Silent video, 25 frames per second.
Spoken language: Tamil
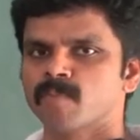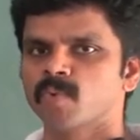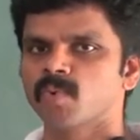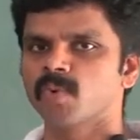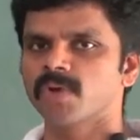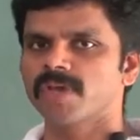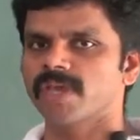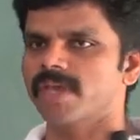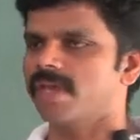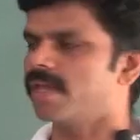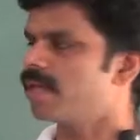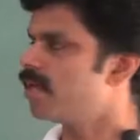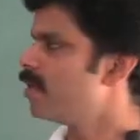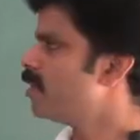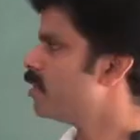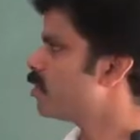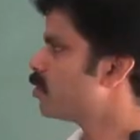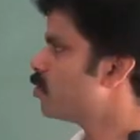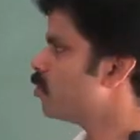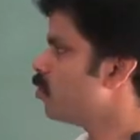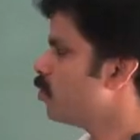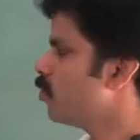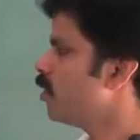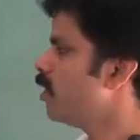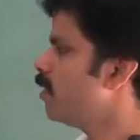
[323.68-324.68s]
ஓகே
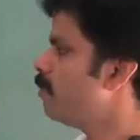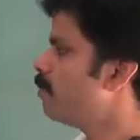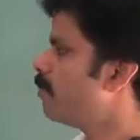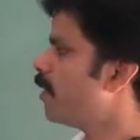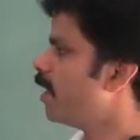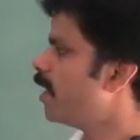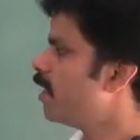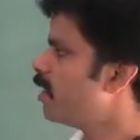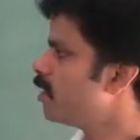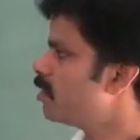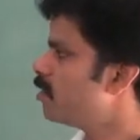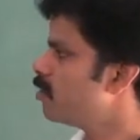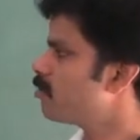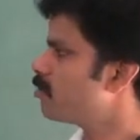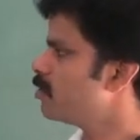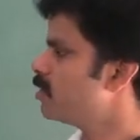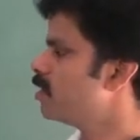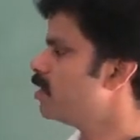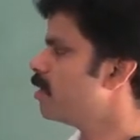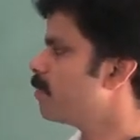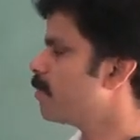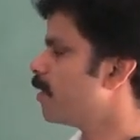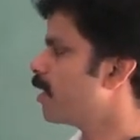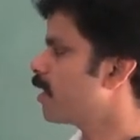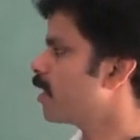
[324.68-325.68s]
ஸோ இப்போ அடுத்த
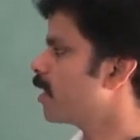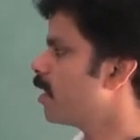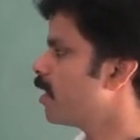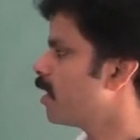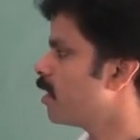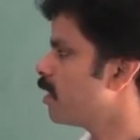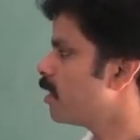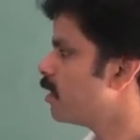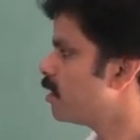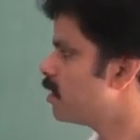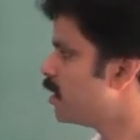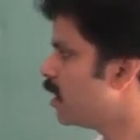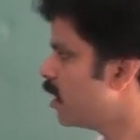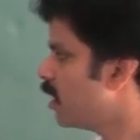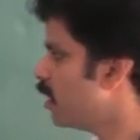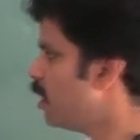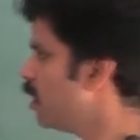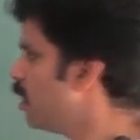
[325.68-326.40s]
கொஷினை பாருங்களேன் சரி